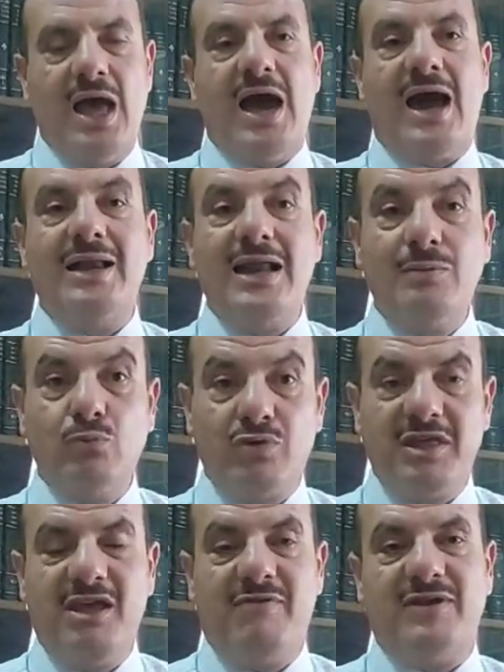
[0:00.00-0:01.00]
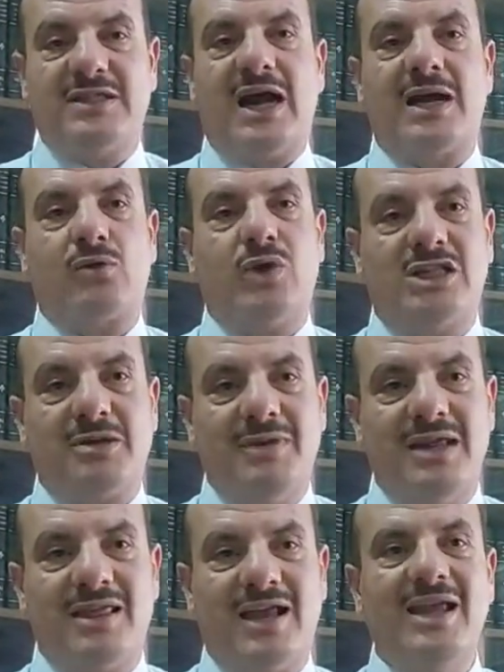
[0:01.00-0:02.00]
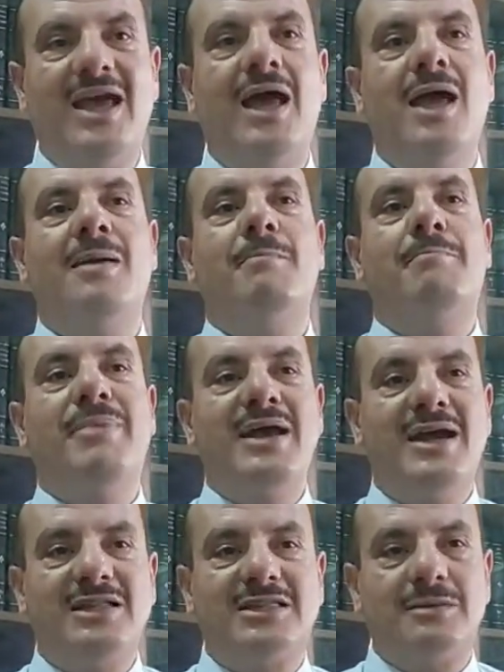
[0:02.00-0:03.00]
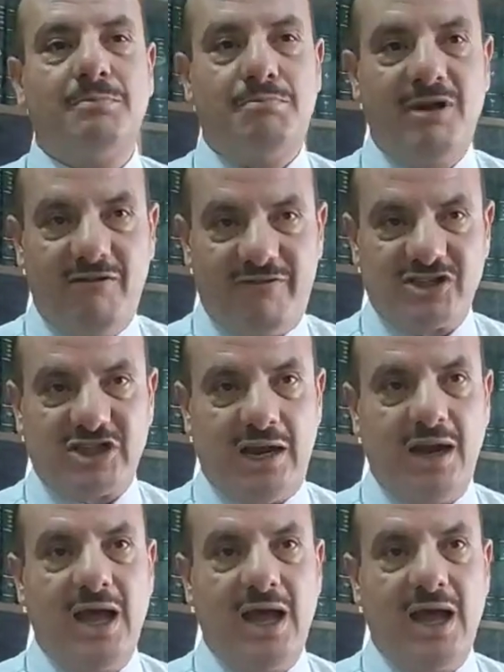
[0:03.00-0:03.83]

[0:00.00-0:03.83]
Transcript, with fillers: على المضي في تحركاتهم النضالية باءت بالفشل